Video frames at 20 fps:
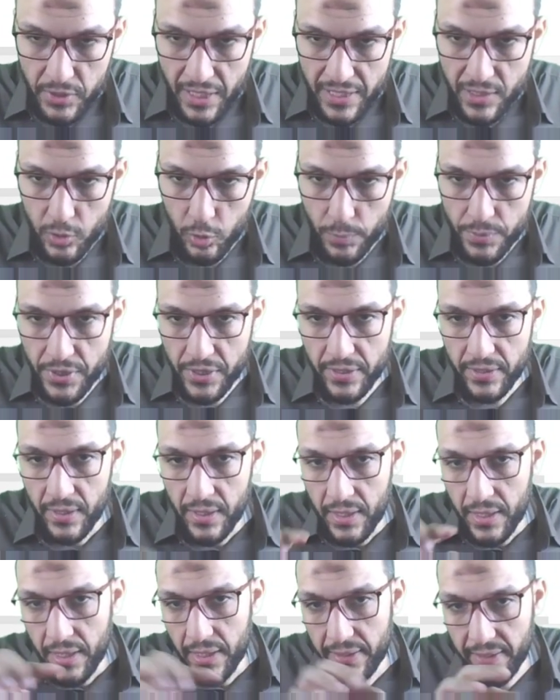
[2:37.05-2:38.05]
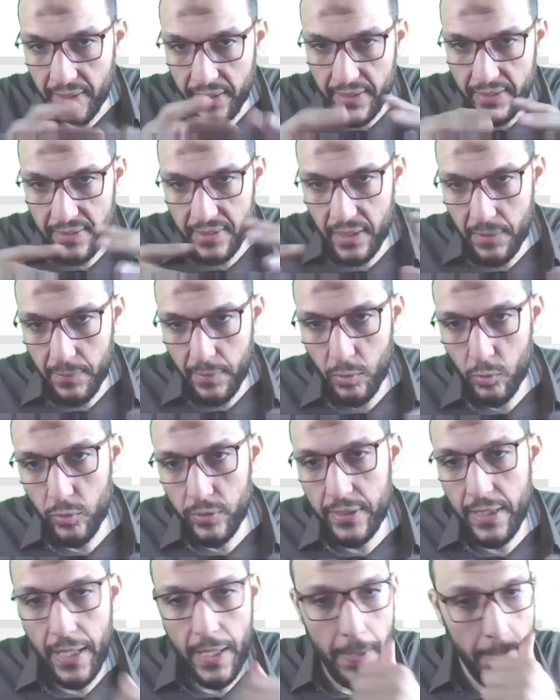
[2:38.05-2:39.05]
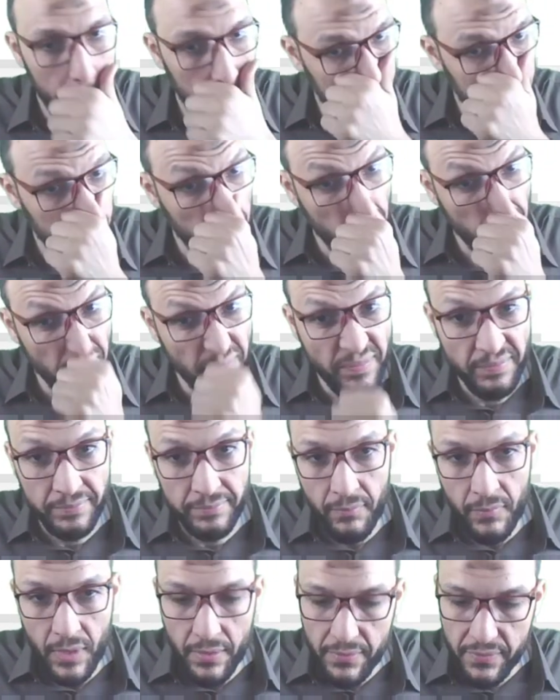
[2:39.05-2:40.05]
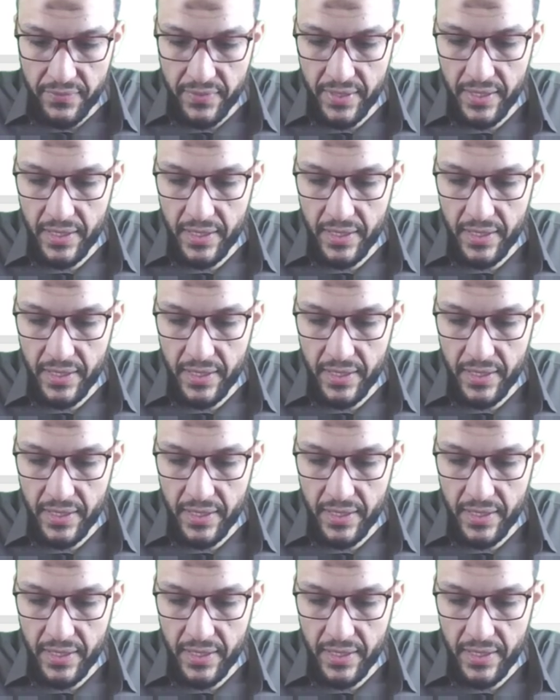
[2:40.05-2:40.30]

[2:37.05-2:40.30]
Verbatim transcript: التكست اللي موجود ده في ال